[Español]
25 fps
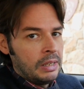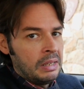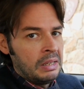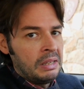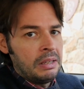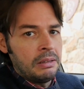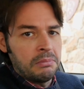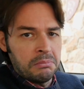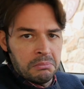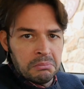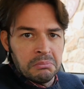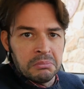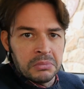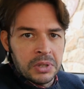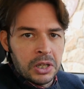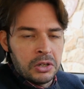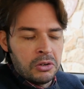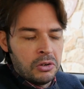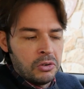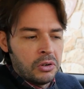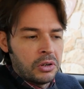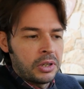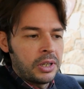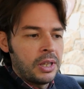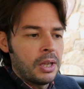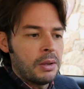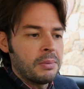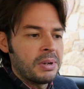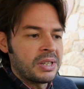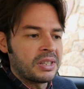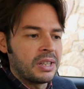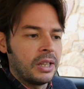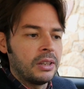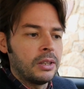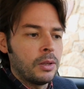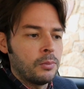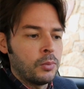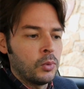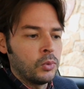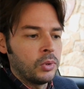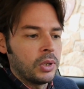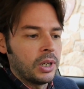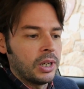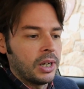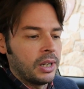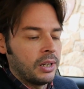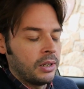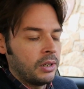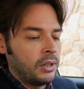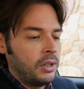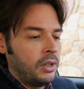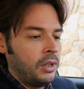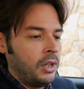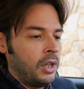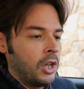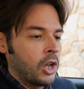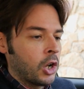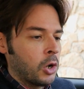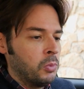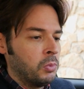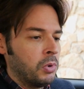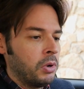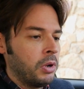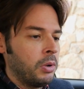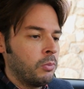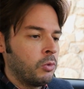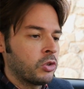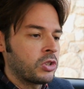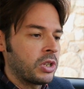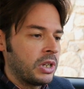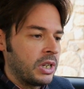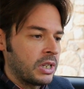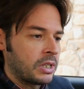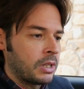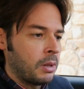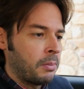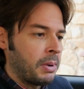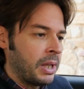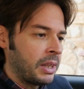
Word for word: y tecnología bastante puntera. Como vemos en esta